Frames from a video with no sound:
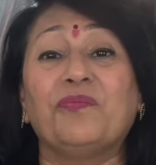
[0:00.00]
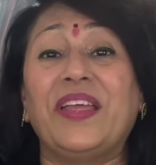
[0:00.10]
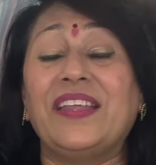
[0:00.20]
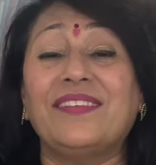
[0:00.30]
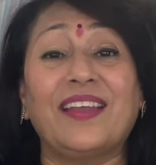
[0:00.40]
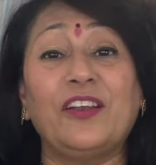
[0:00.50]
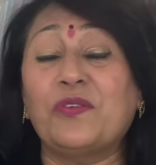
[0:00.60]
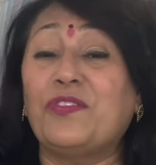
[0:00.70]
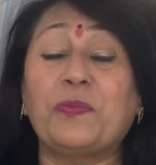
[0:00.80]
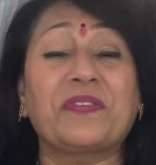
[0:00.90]
मेरे चैनल
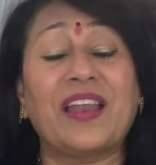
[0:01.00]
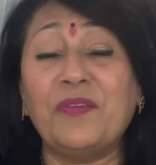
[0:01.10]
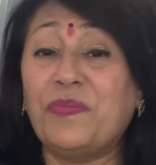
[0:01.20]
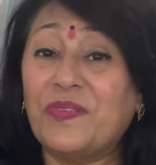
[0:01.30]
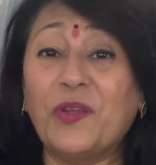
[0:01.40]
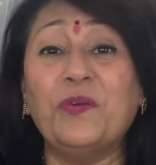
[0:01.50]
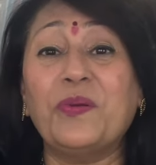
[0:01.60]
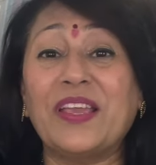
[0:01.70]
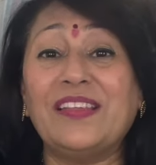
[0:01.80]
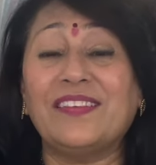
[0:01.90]
को सब्सक्राइब
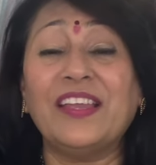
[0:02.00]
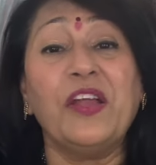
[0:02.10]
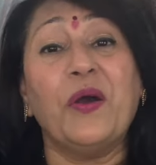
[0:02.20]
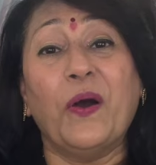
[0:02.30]
ज़रूर कीजिए